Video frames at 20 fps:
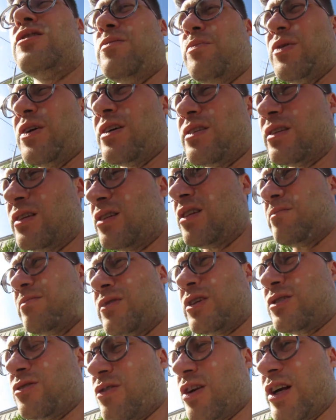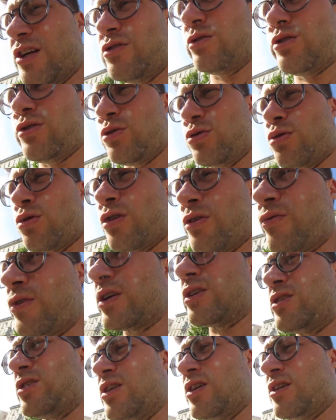постепенно там разворачивается, и только в
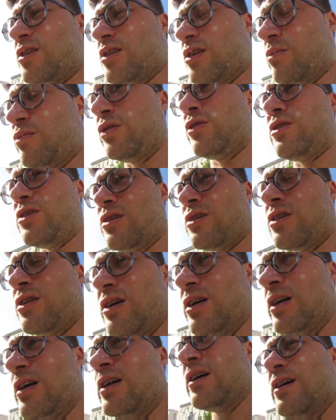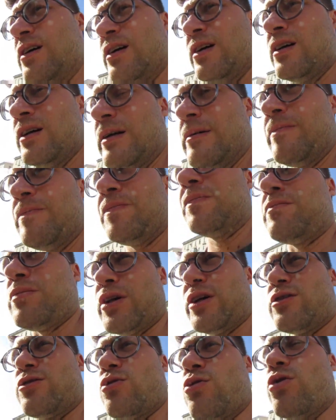конце события
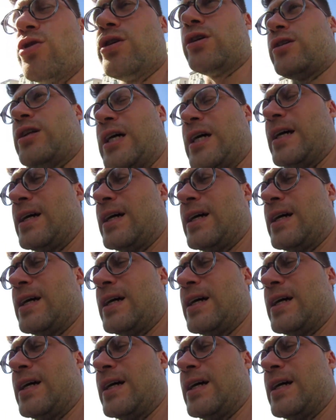происходят.